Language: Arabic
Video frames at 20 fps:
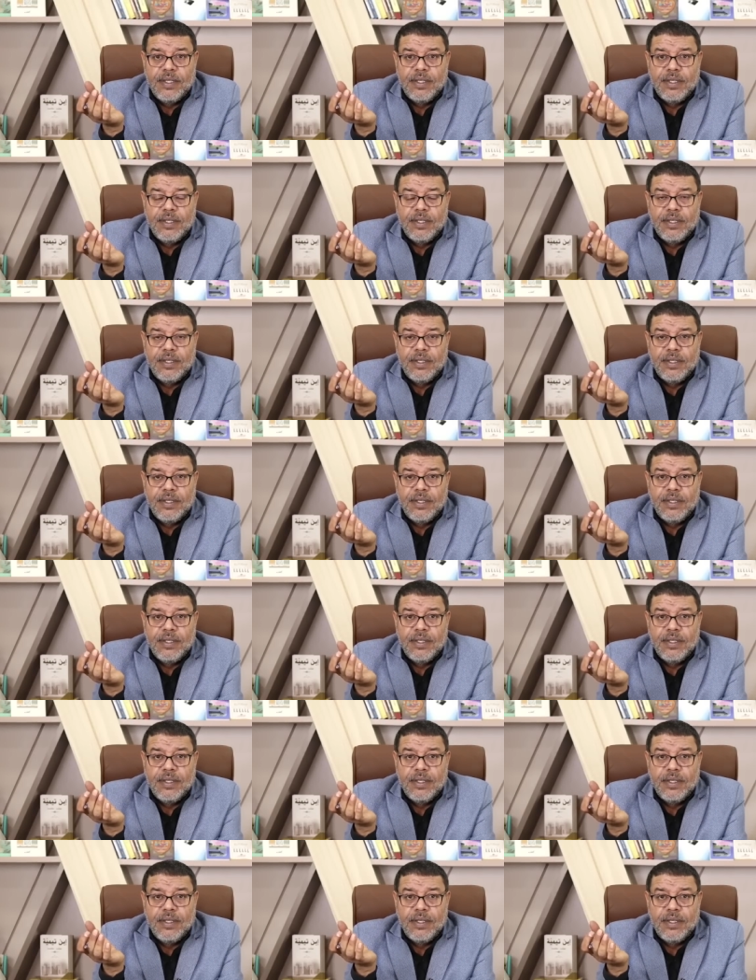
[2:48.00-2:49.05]
قدرتكم
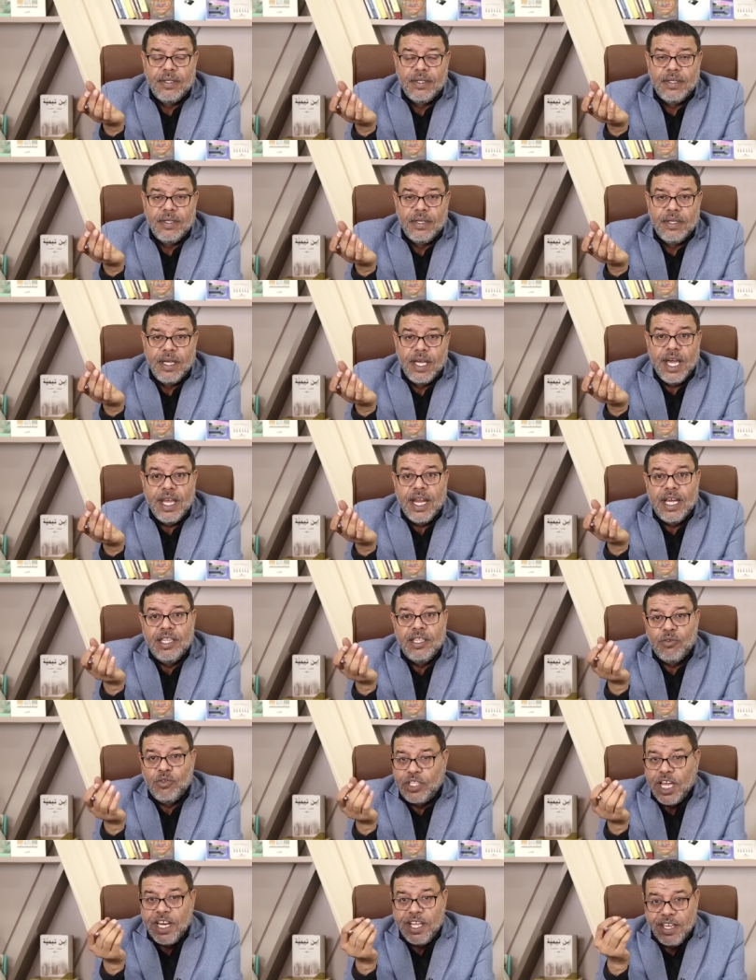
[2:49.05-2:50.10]
احنا
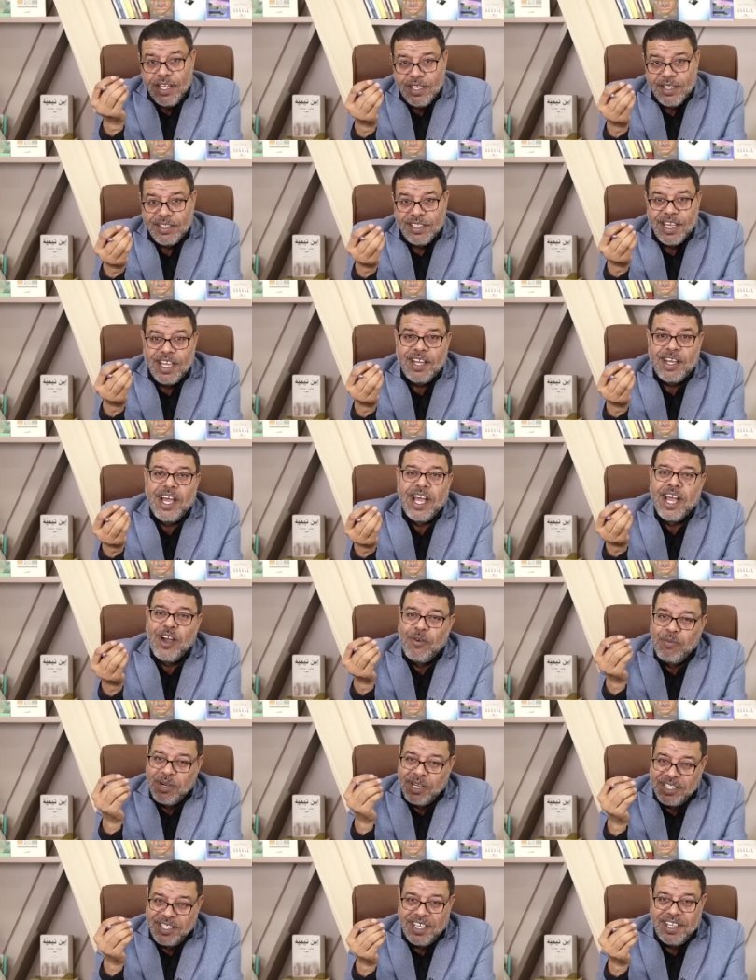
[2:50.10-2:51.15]
عند... تاني, تاني
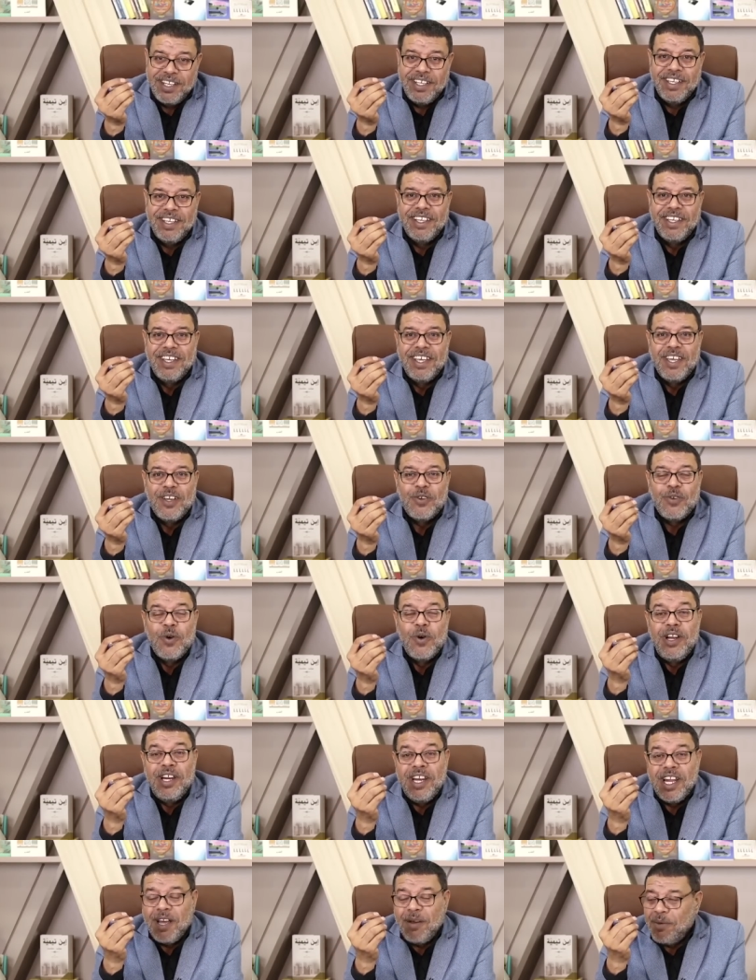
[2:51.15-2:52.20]
اجاوبك تاني
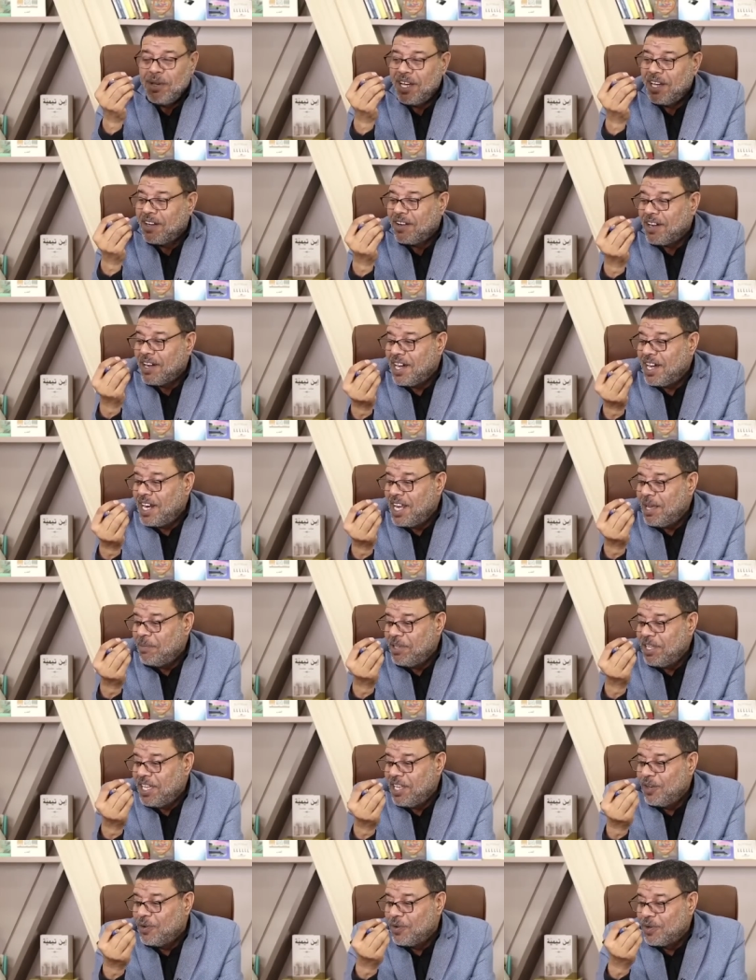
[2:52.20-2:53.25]
كل ما قال
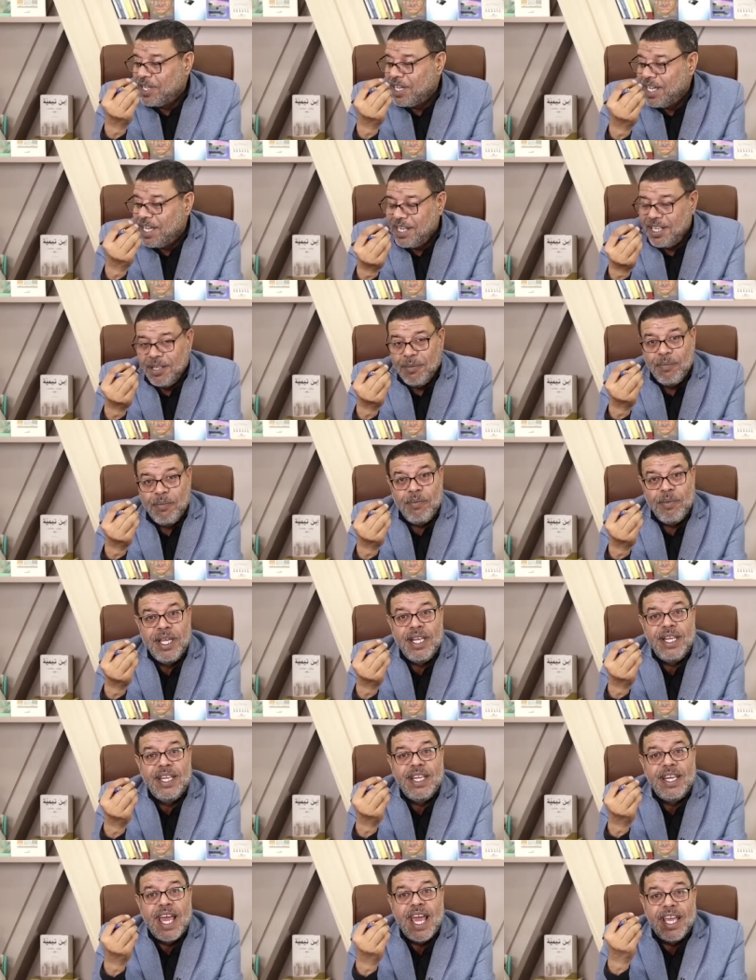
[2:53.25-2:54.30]
به القرآن
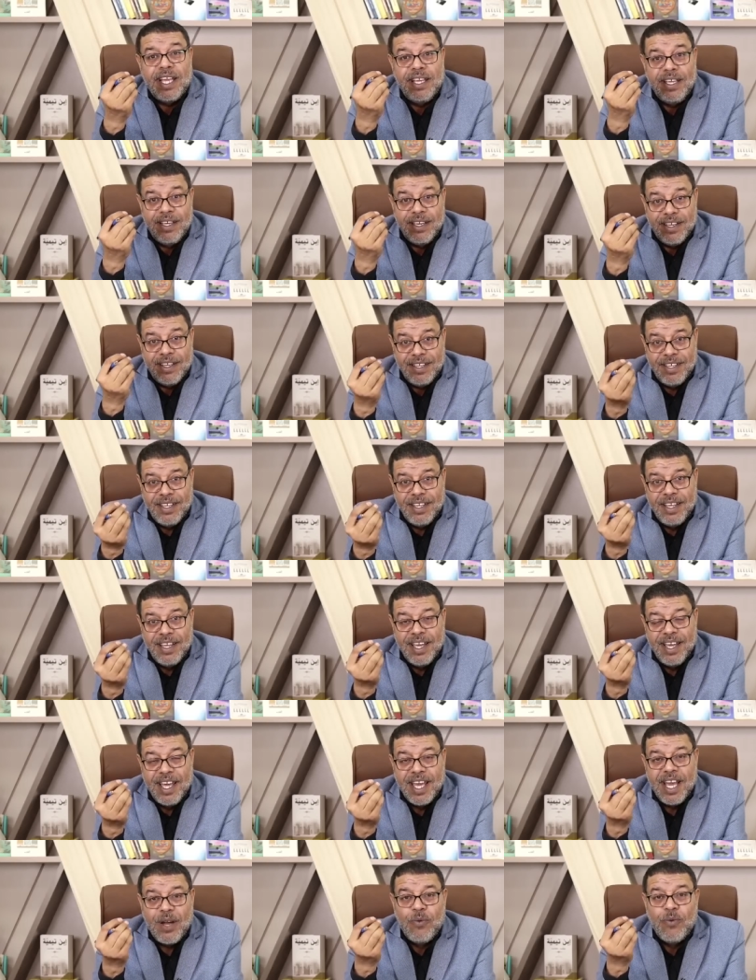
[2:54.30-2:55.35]
من نهي
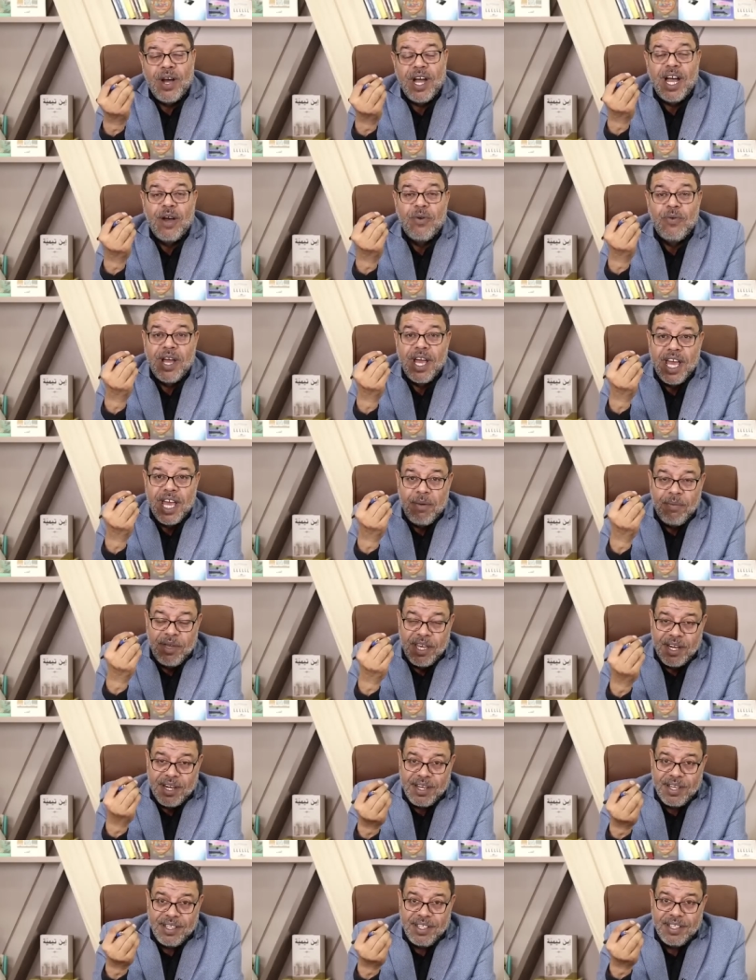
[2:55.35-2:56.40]

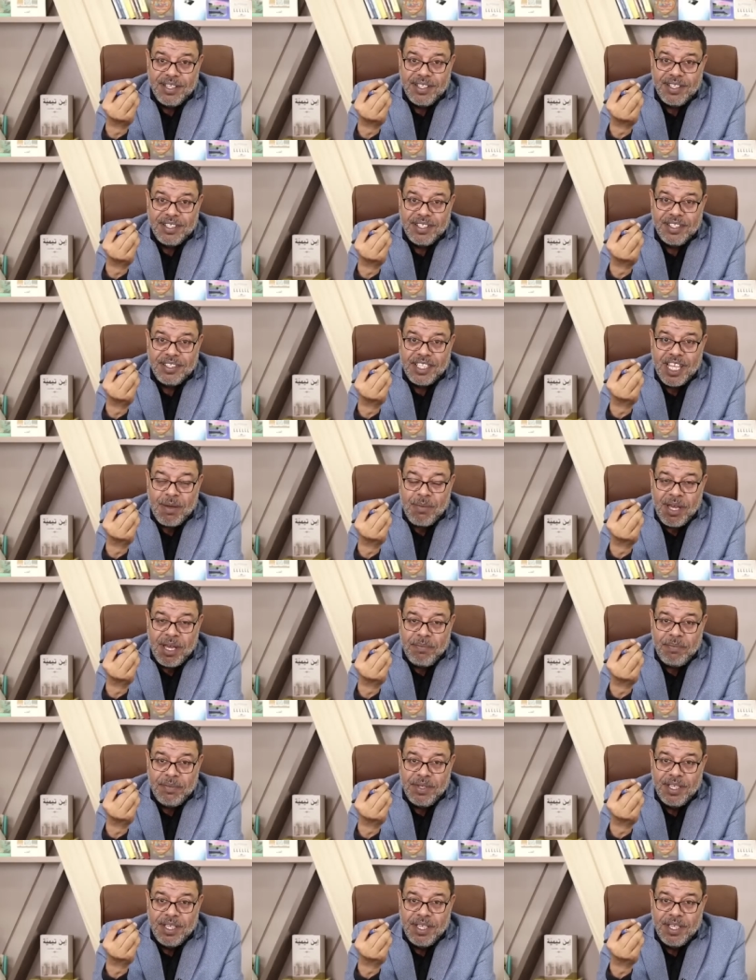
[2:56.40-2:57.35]
وأوامر تمام